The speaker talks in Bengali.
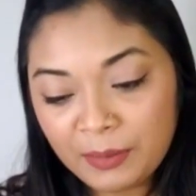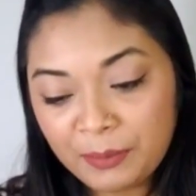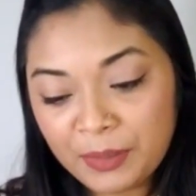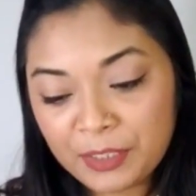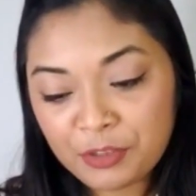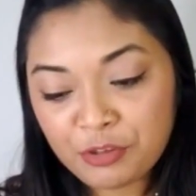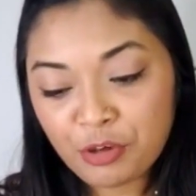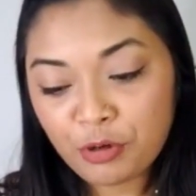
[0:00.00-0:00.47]

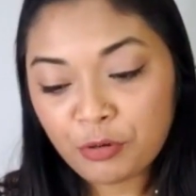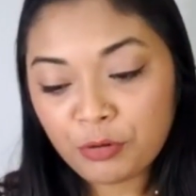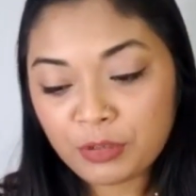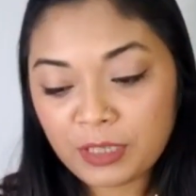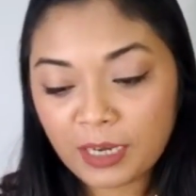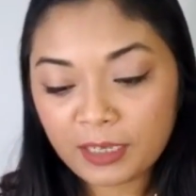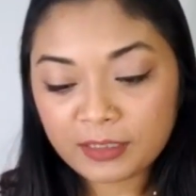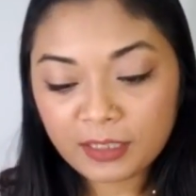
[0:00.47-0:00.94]
বিশেষজ্ঞ
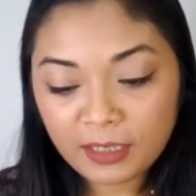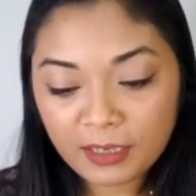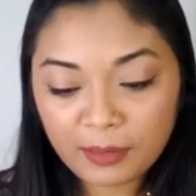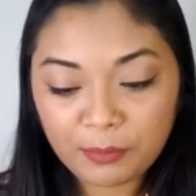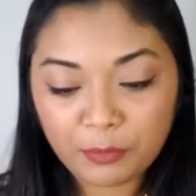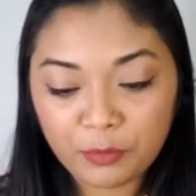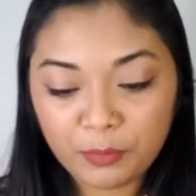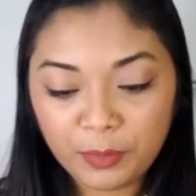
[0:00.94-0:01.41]
ডাক্তাররা
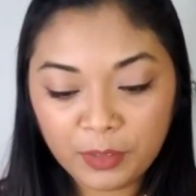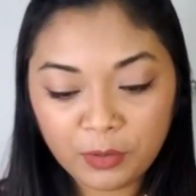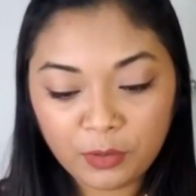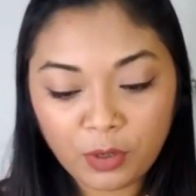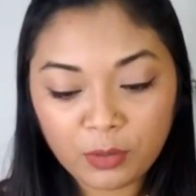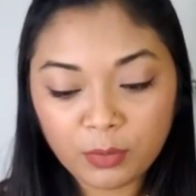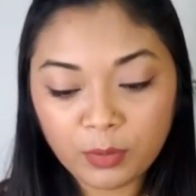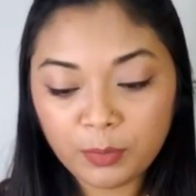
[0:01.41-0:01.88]
বলবেন
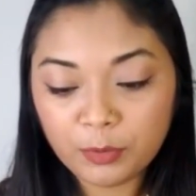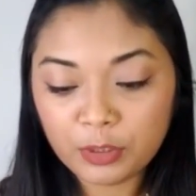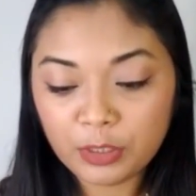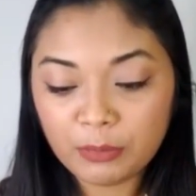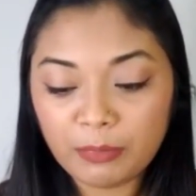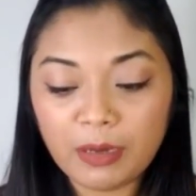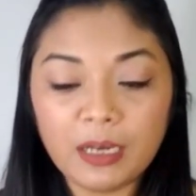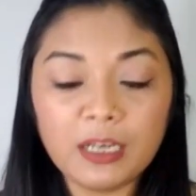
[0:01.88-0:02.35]

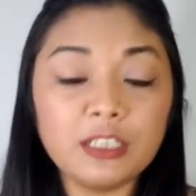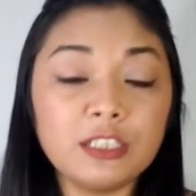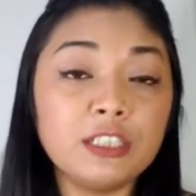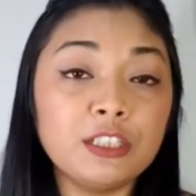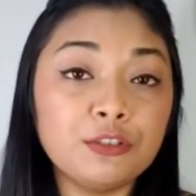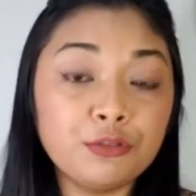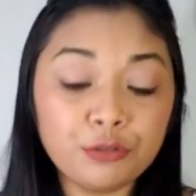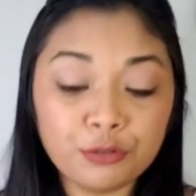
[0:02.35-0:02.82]
গর্ভবতী মা
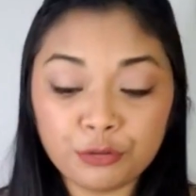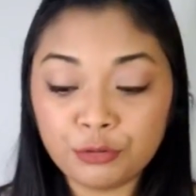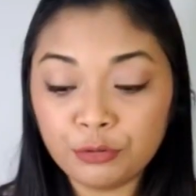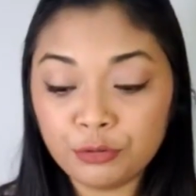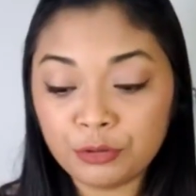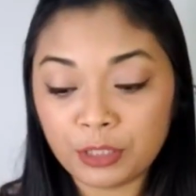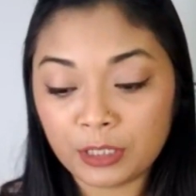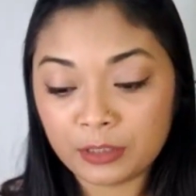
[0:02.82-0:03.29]
শিশুর
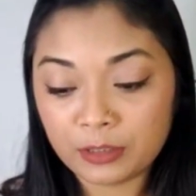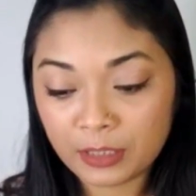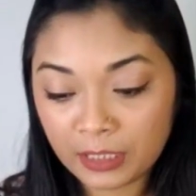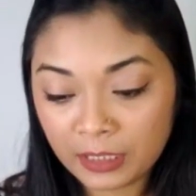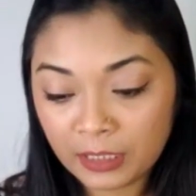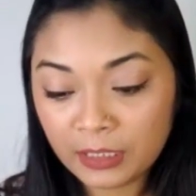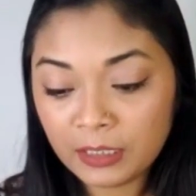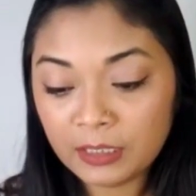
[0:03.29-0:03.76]

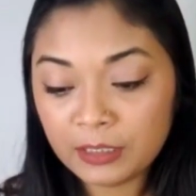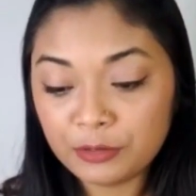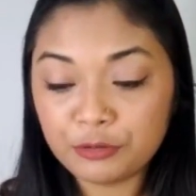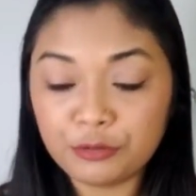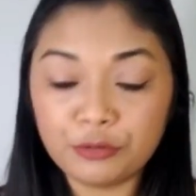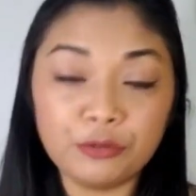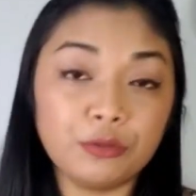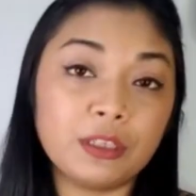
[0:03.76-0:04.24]
সুস্বাস্থ্যে
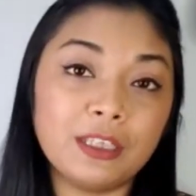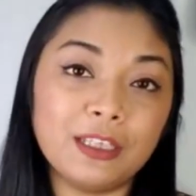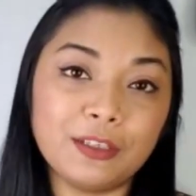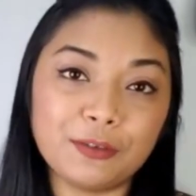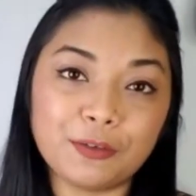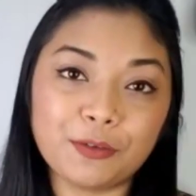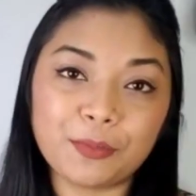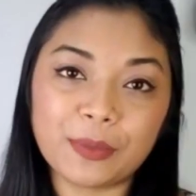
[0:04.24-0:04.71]
জন্য কি
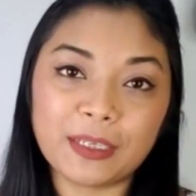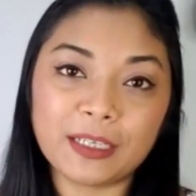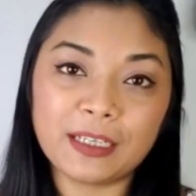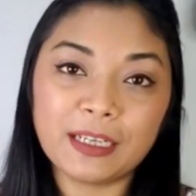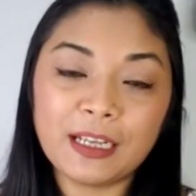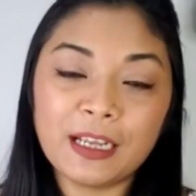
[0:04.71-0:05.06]
করবেন